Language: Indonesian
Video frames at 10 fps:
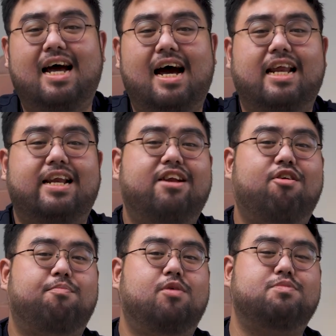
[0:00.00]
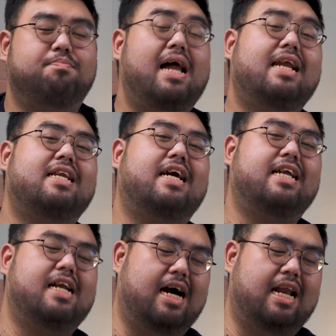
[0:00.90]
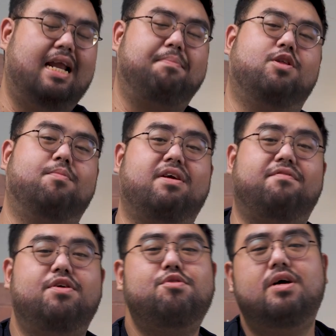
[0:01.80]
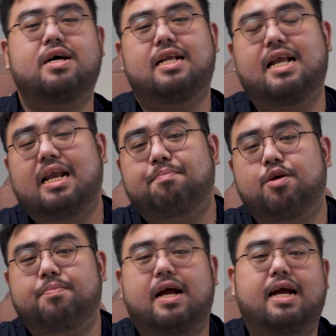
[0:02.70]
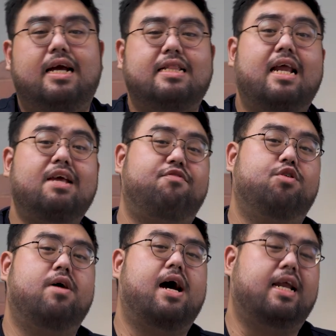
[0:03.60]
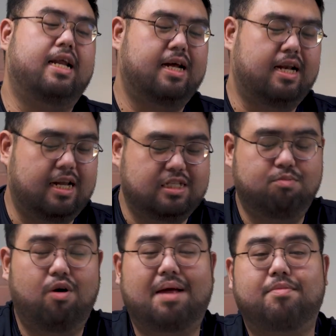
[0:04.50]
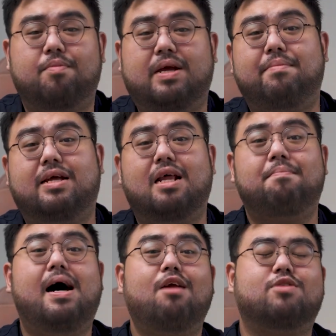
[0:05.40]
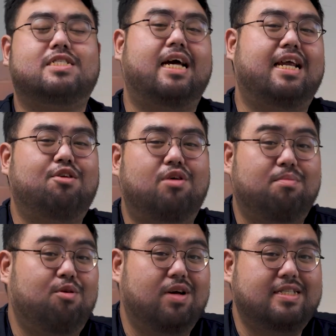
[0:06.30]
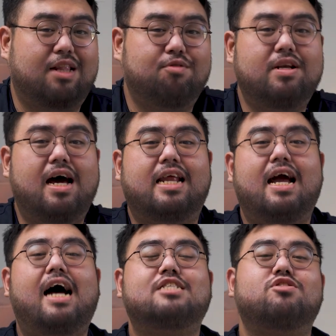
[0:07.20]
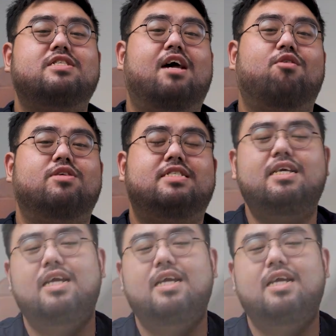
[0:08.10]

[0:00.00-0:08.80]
Nah, hari ini Northboys balik lagi dengan laptop review, dan laptop yang akan kita review hari ini adalah sebuah laptop gaming terbaru seri 2021 dari Asus ROG.